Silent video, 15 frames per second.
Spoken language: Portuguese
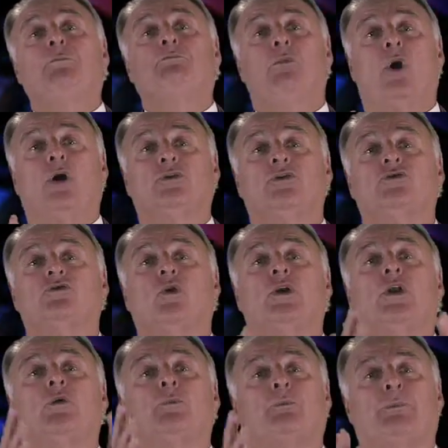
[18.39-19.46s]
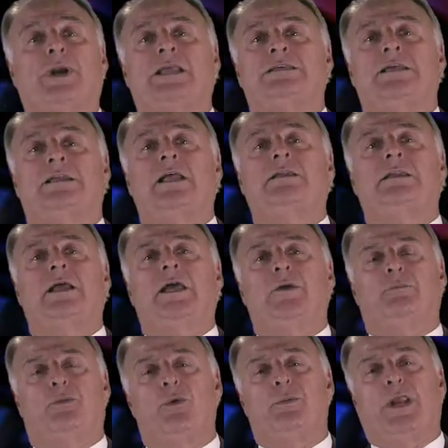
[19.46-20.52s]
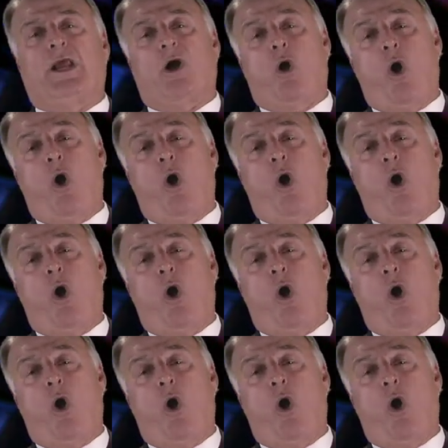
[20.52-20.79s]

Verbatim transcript: pode escolher o presidente da República.